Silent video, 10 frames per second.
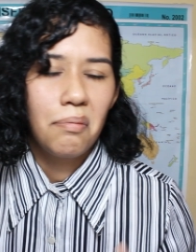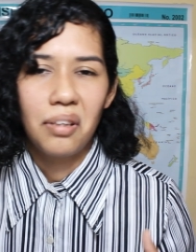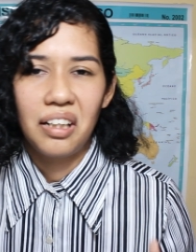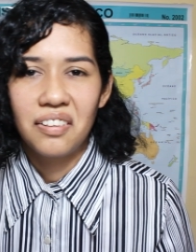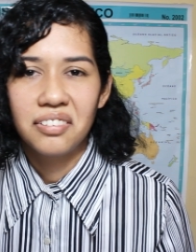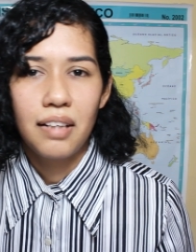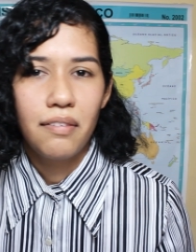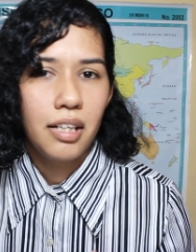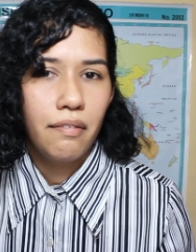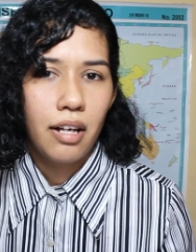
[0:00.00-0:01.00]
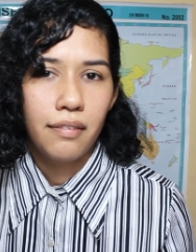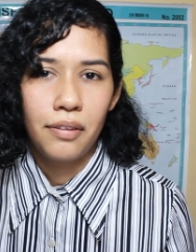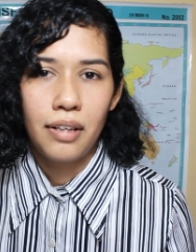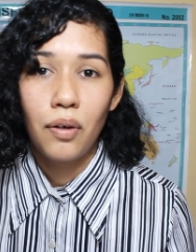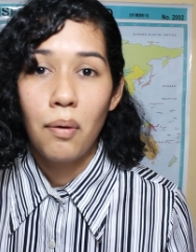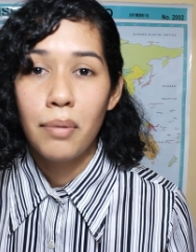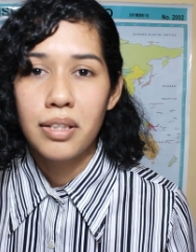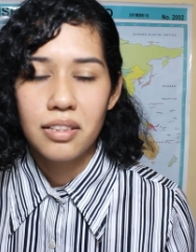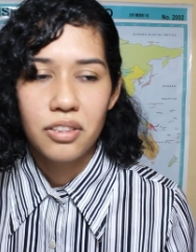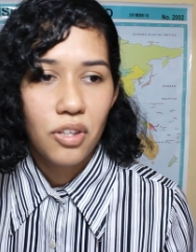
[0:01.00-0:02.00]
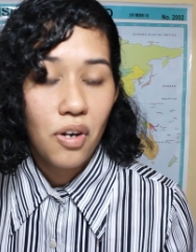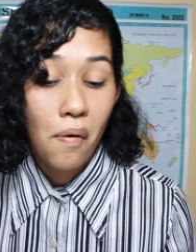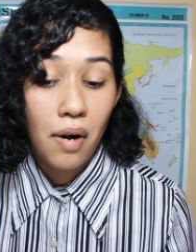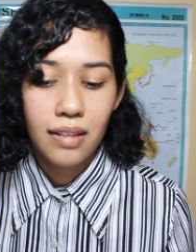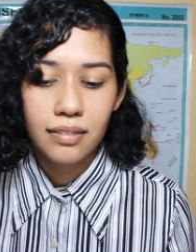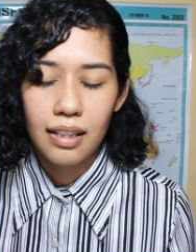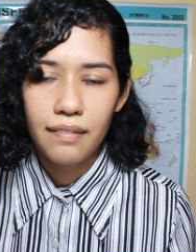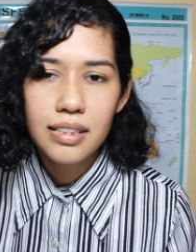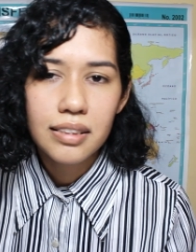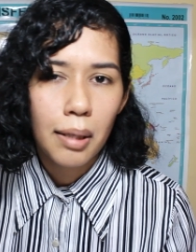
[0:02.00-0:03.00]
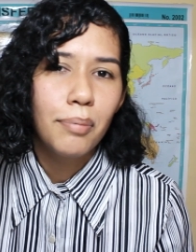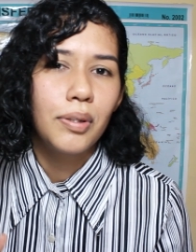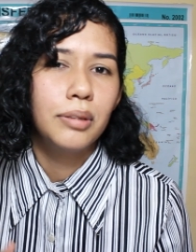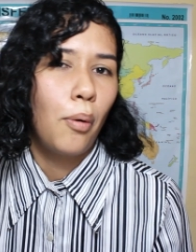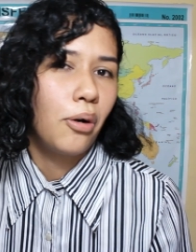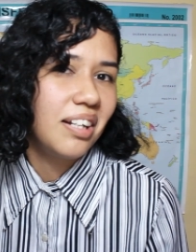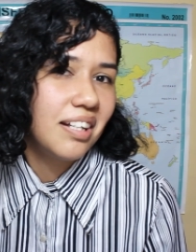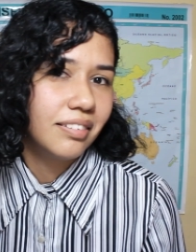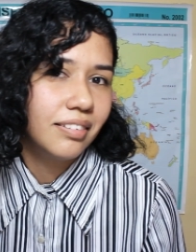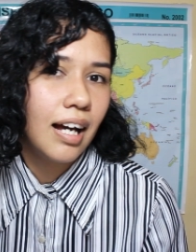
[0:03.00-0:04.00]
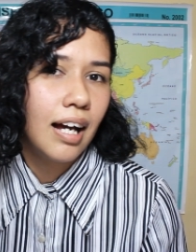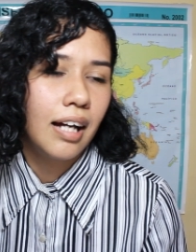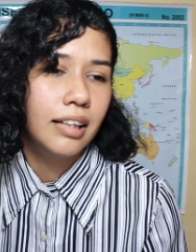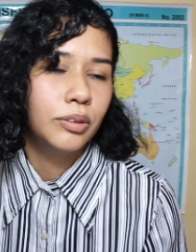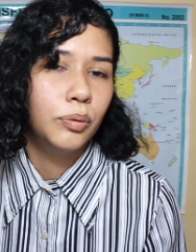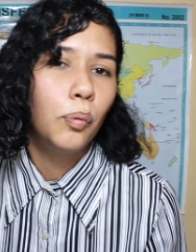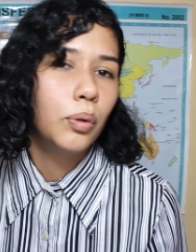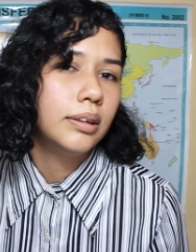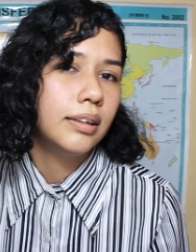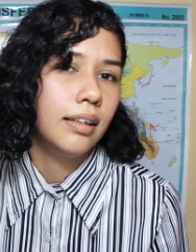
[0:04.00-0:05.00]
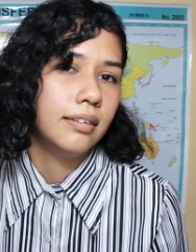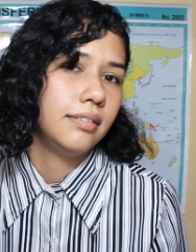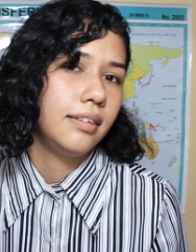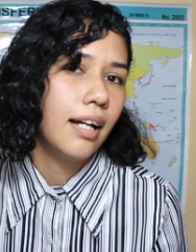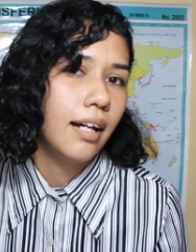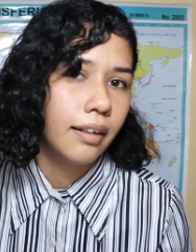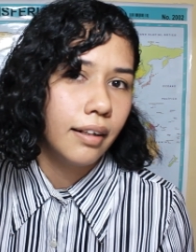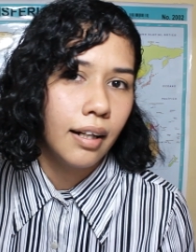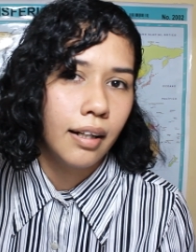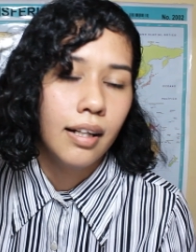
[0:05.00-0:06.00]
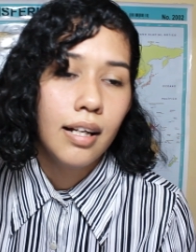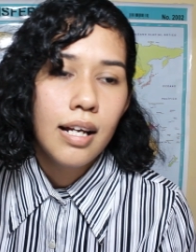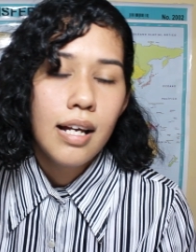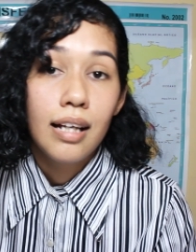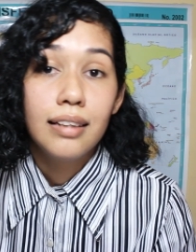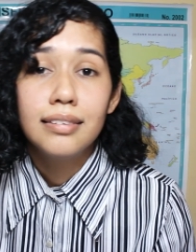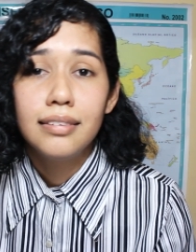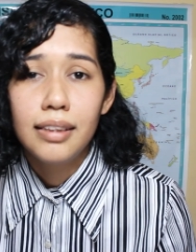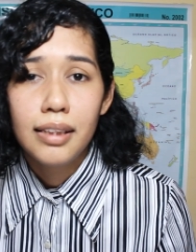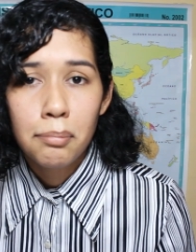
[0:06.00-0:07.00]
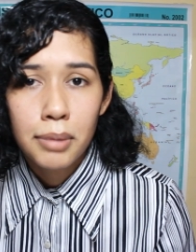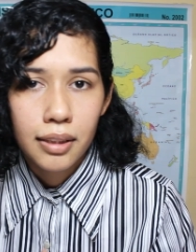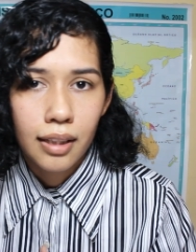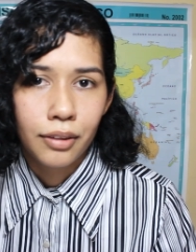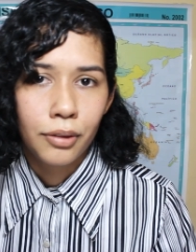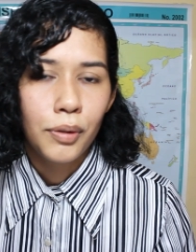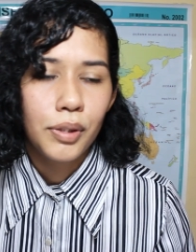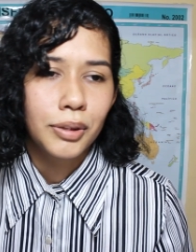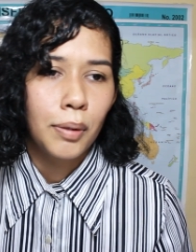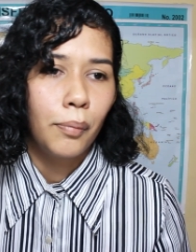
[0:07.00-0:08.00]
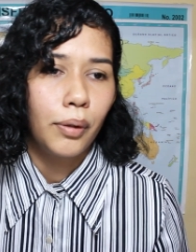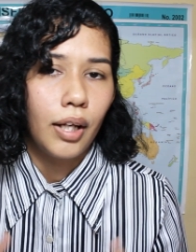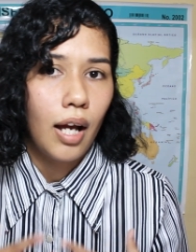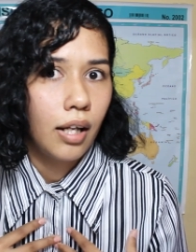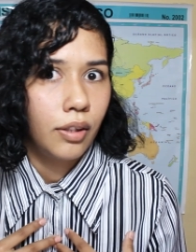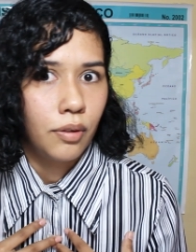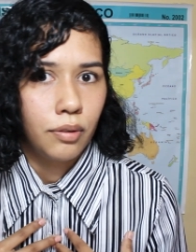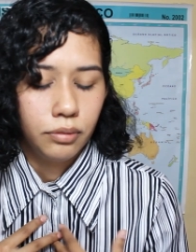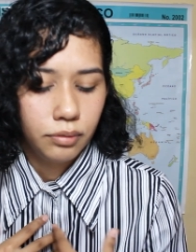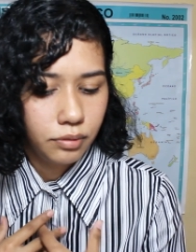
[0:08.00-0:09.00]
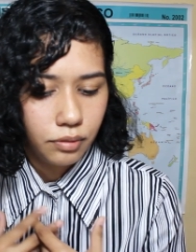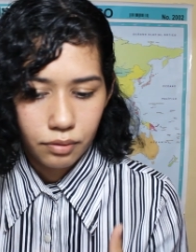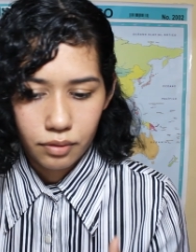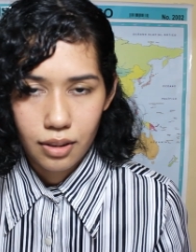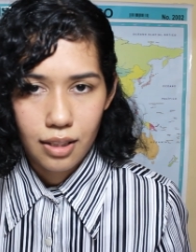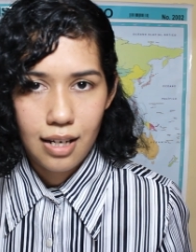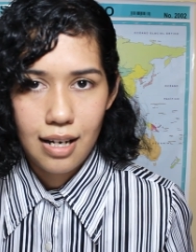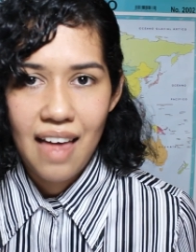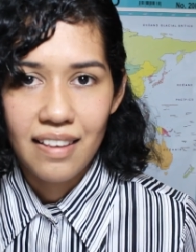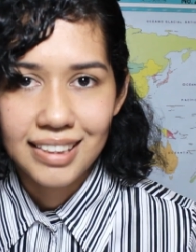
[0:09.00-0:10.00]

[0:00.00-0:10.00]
como que no sabe llevar bien una conversación, una entrevista, pero es bonita, es dulce, es tierna, es tímida, ¿no? Y es como que, ay, no, la